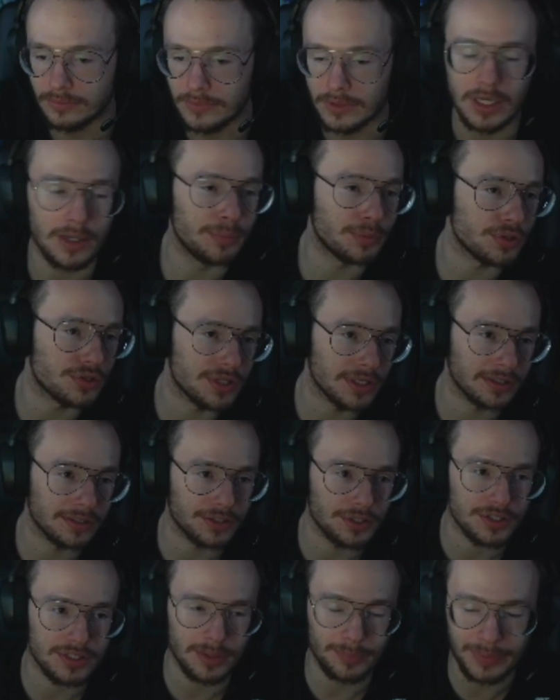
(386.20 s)
Oprócz tego
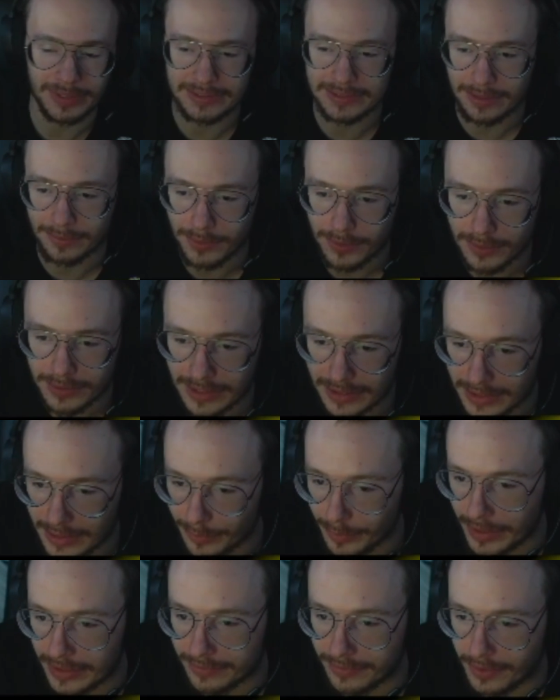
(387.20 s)
też napędzam ruch na tej
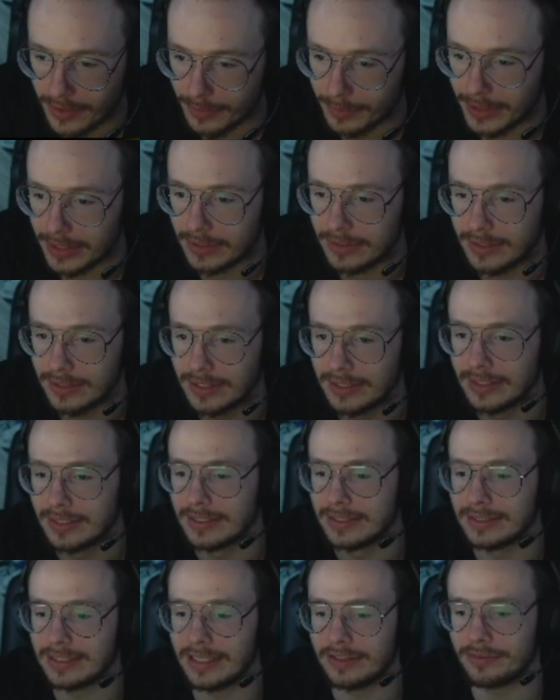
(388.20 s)
platformie.
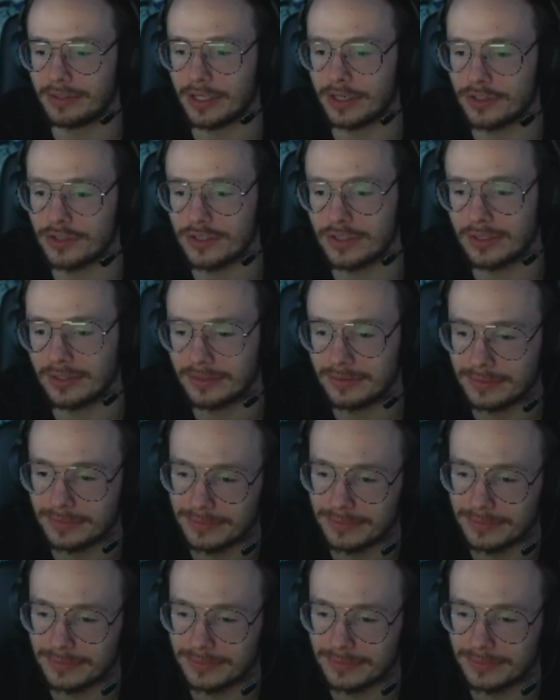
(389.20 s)
Największy.